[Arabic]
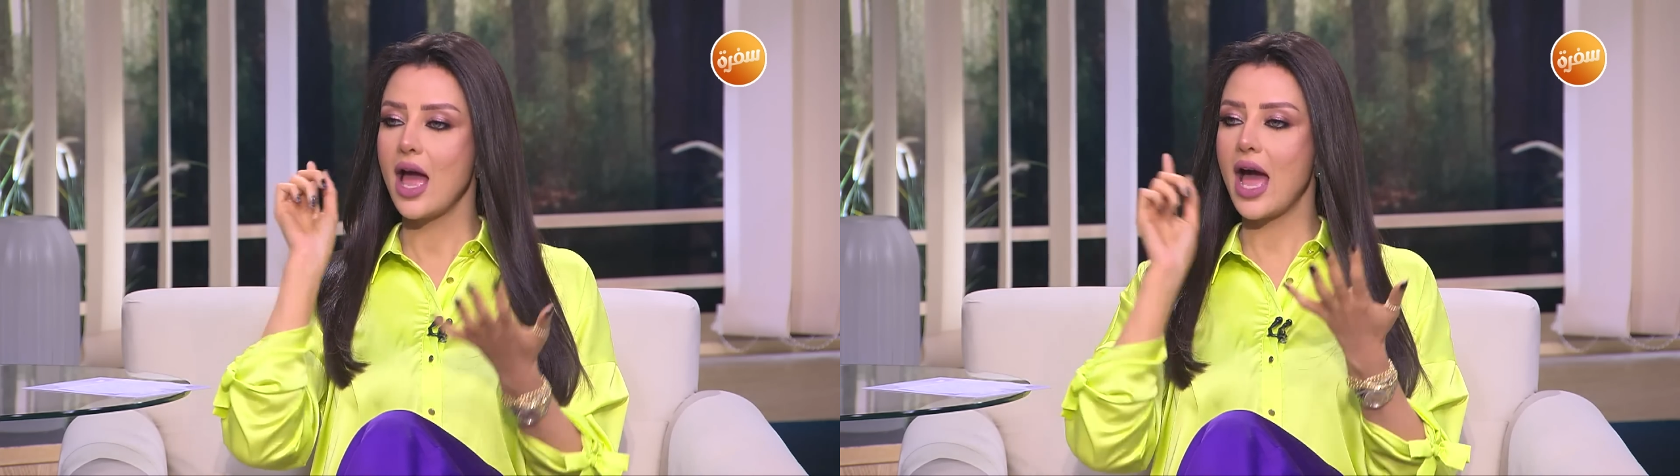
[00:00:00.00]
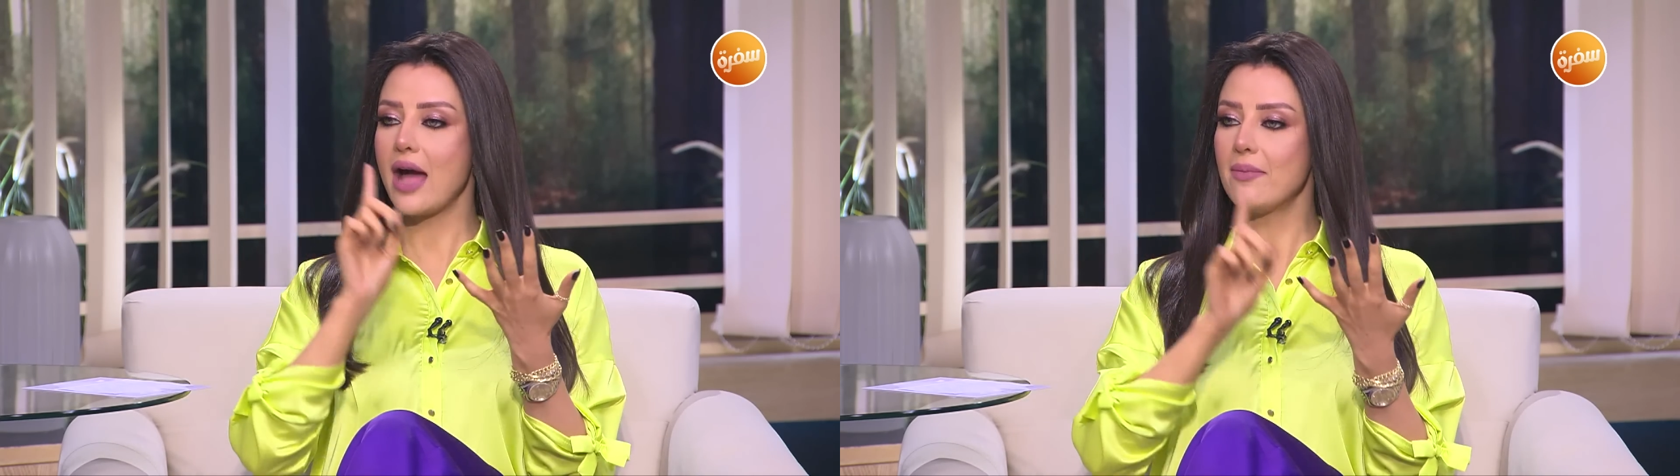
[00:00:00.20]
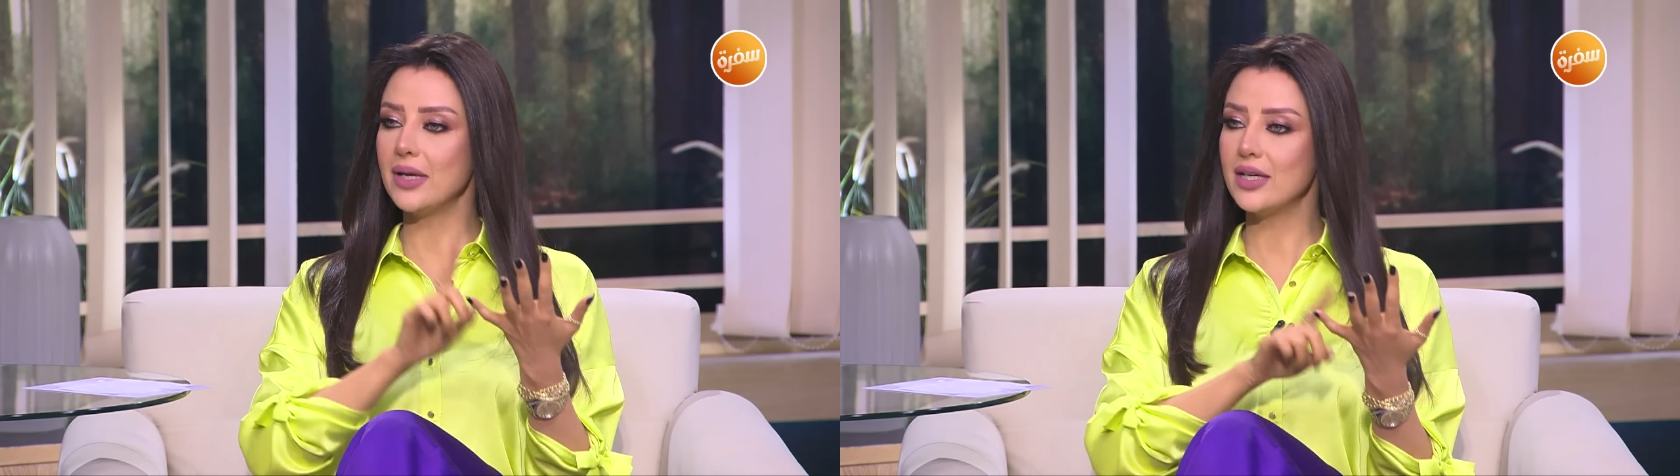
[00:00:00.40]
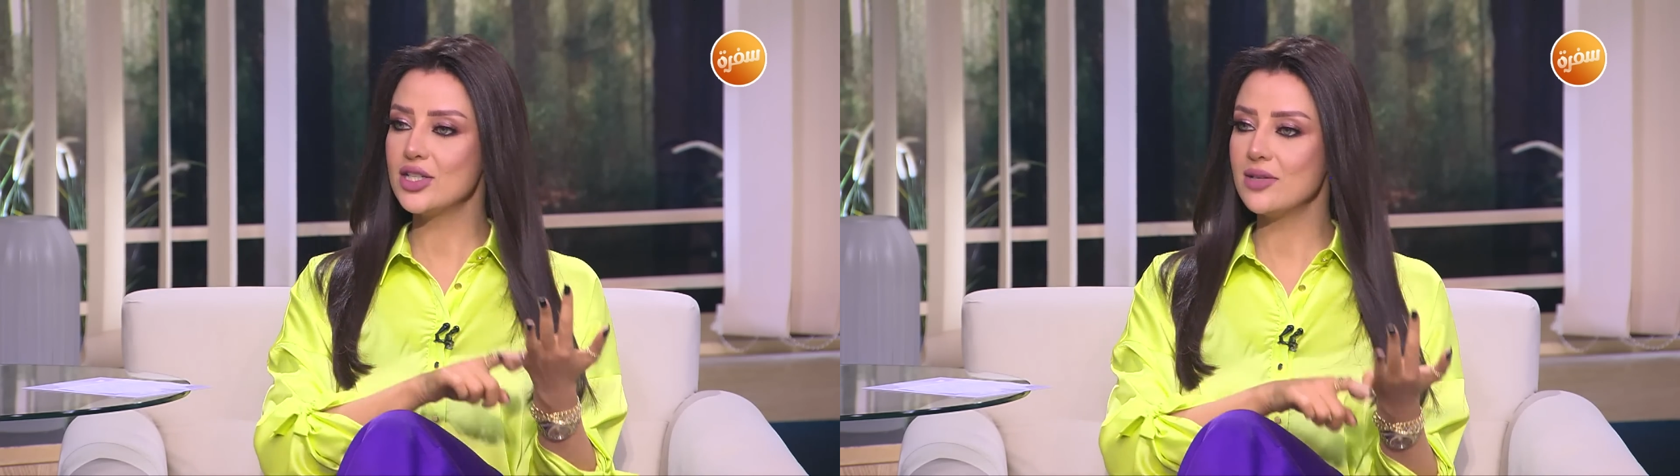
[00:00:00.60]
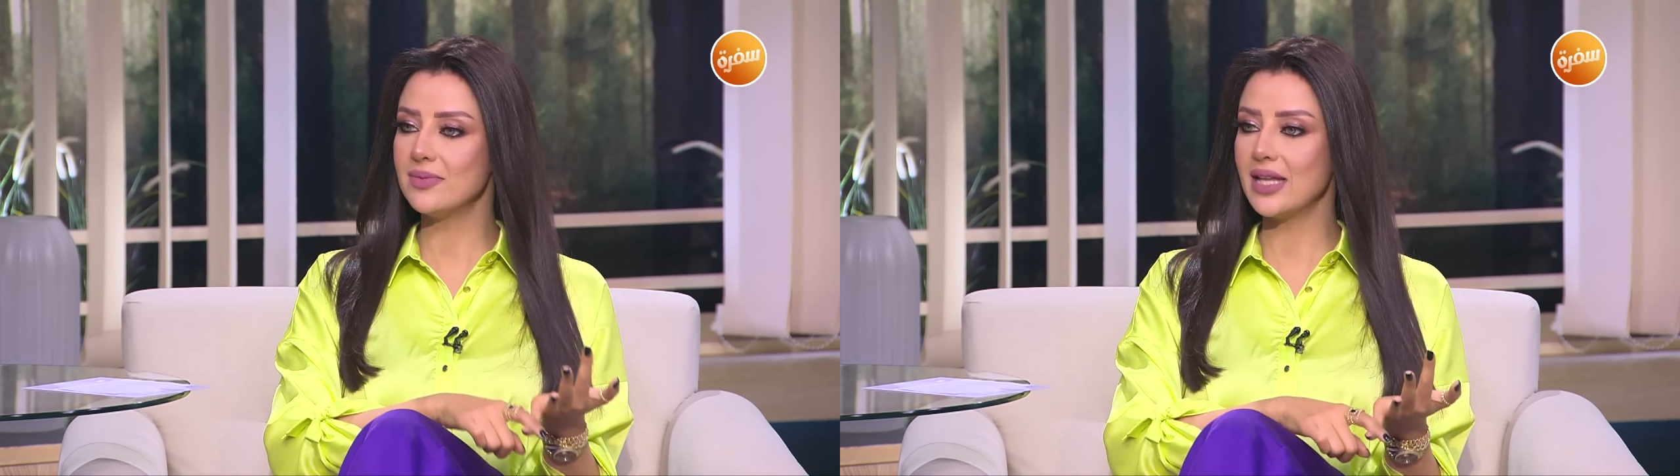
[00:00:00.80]
اعمل
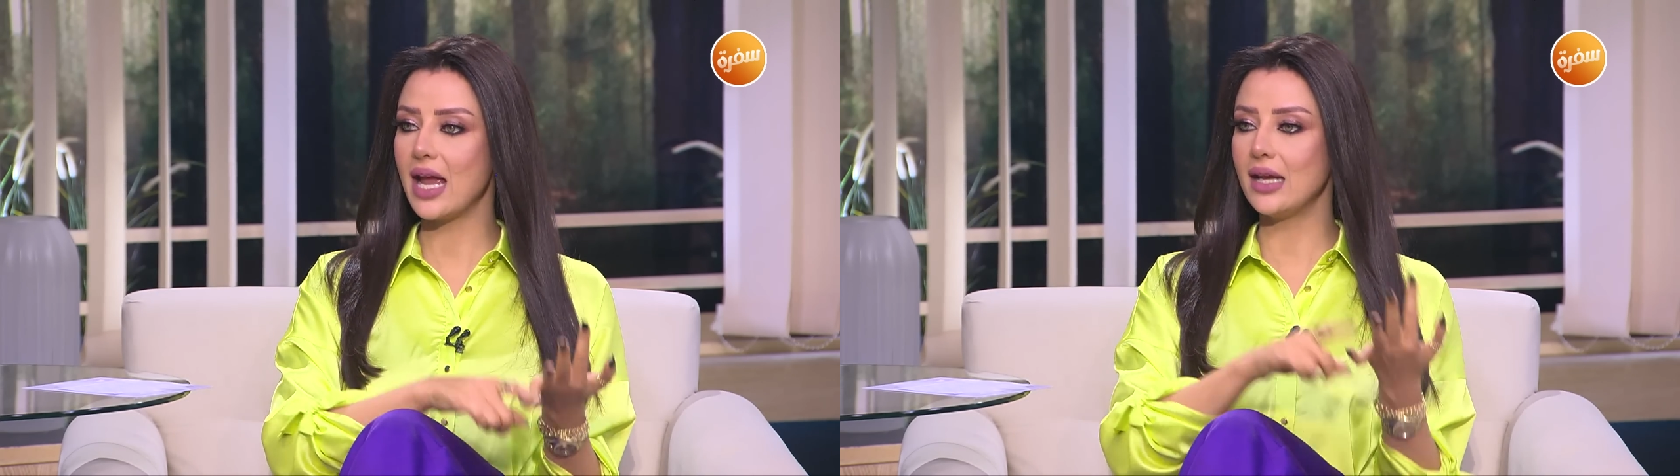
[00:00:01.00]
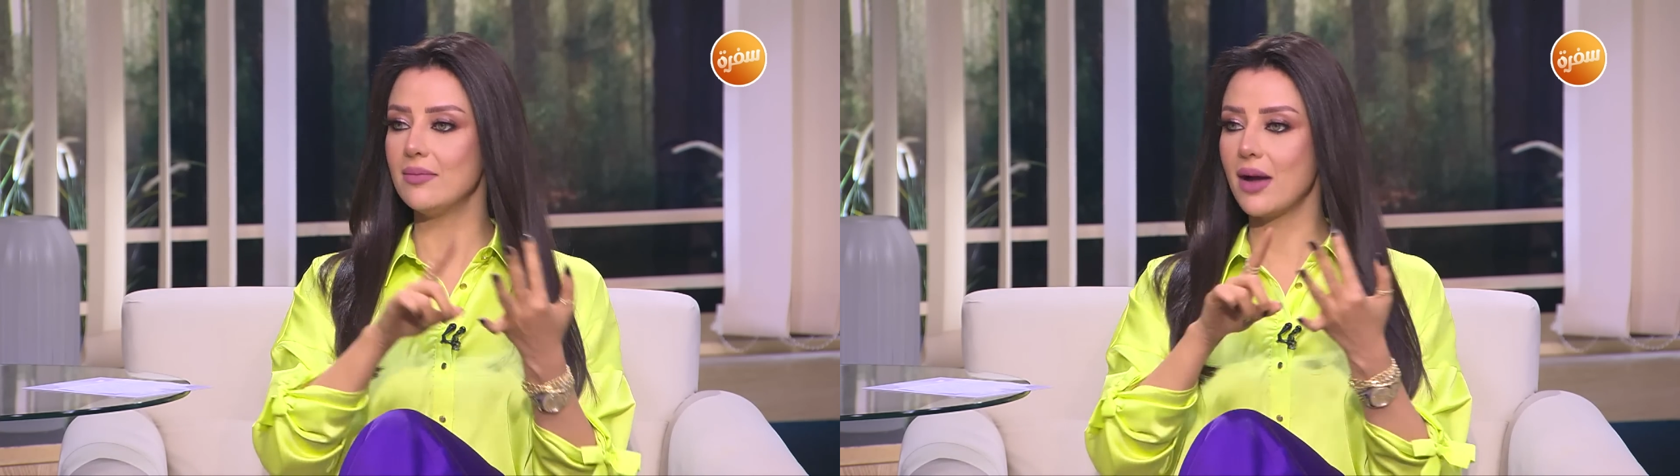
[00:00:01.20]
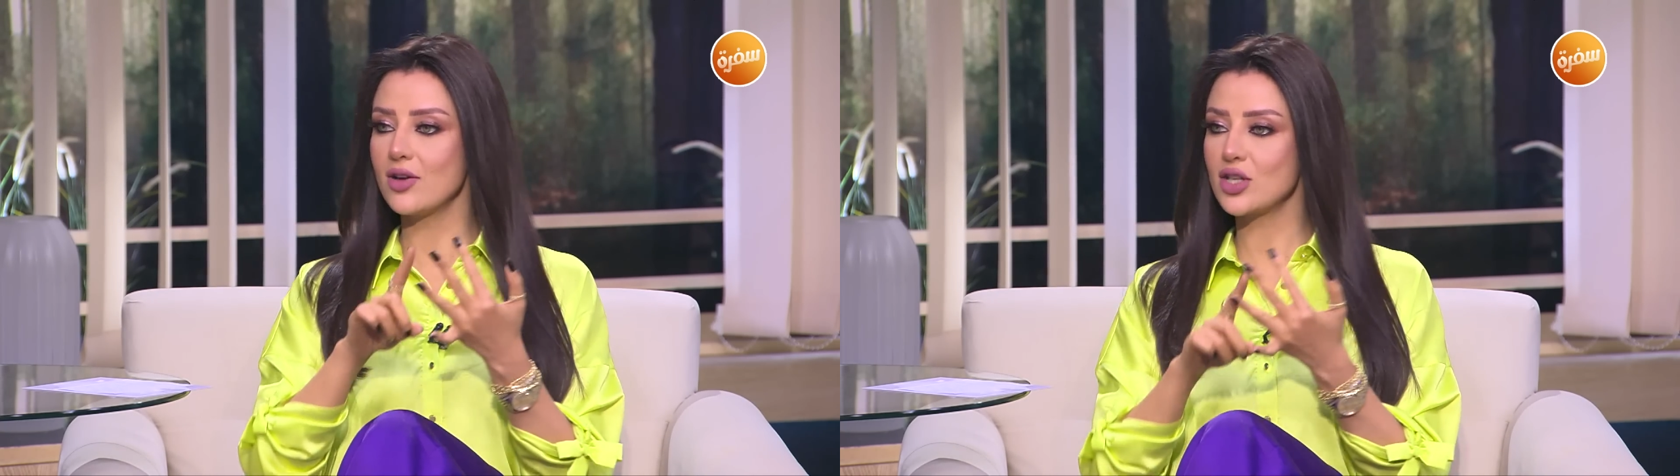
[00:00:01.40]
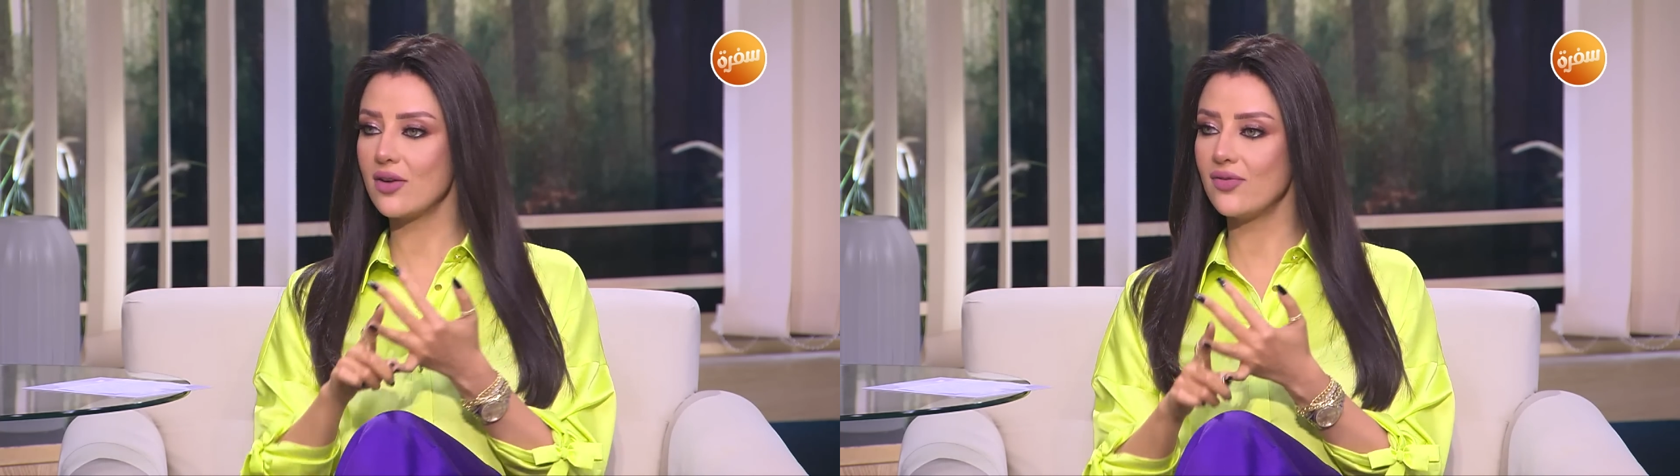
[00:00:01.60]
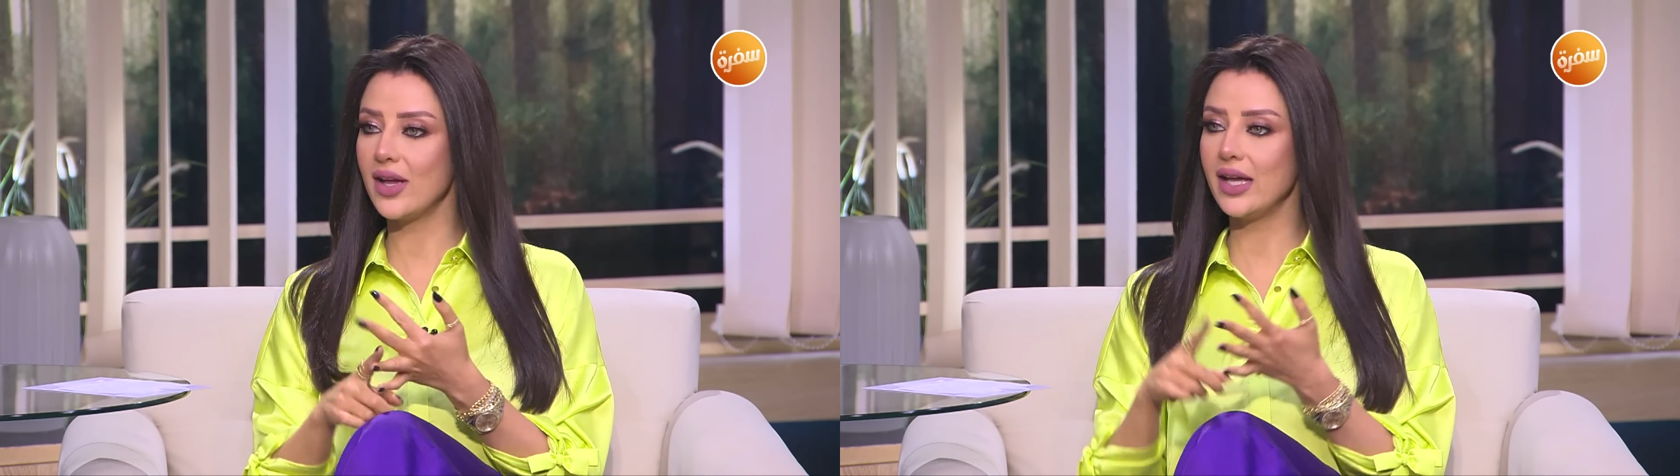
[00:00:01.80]
رجيم تاني مع مش
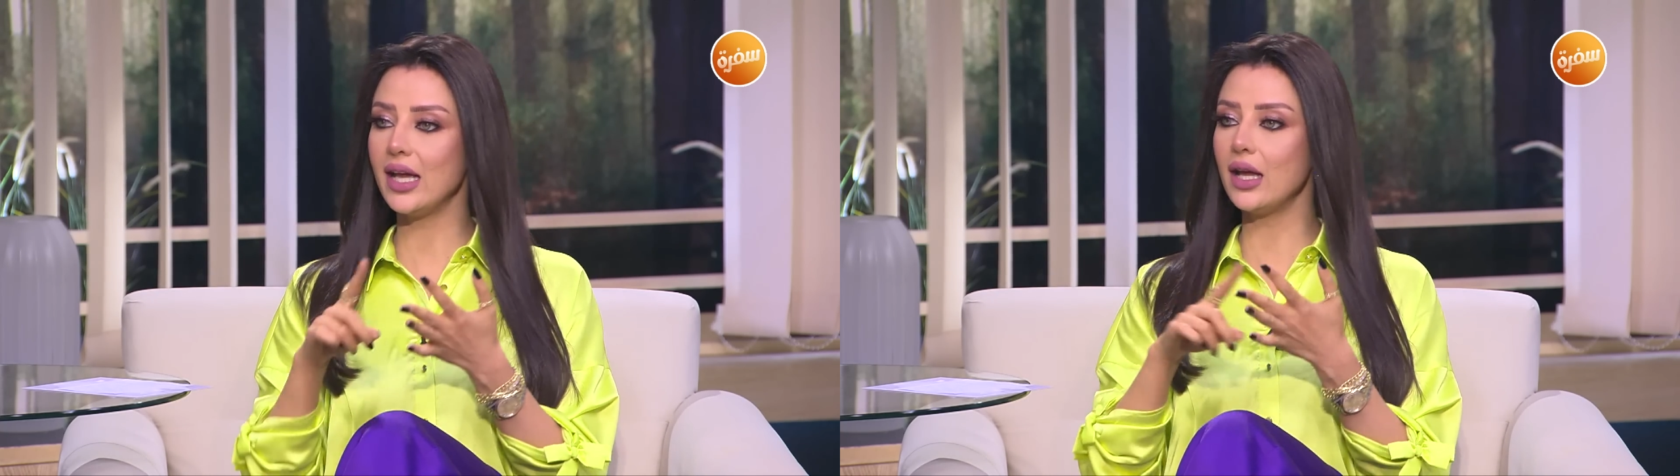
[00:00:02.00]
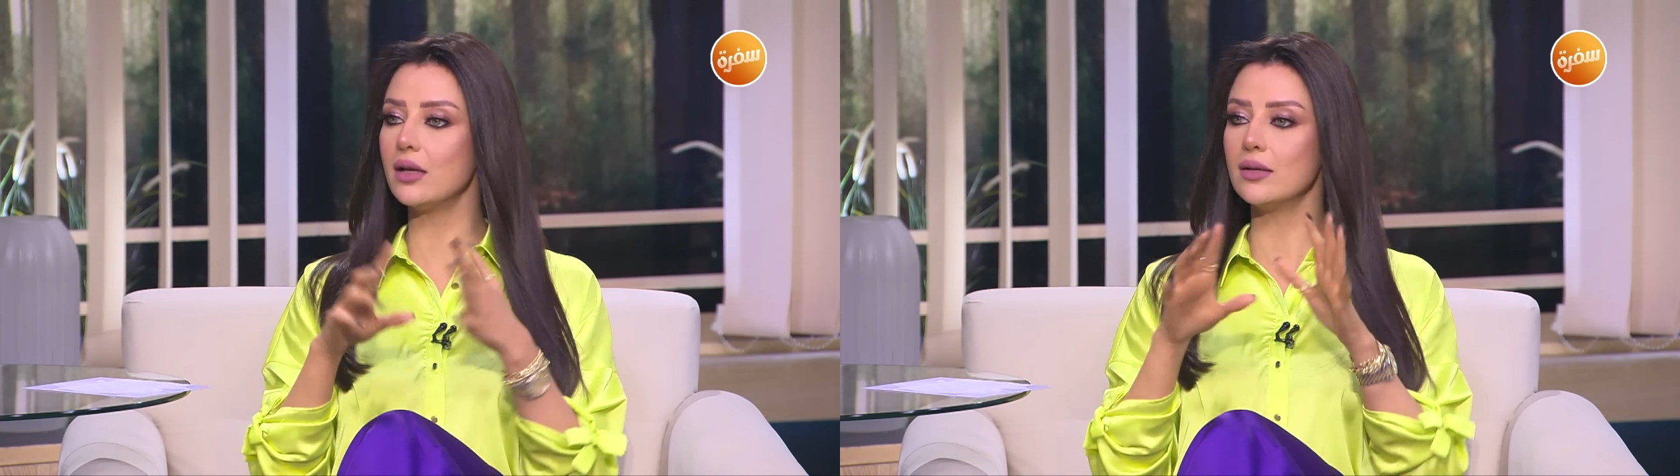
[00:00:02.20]
عارفه ايه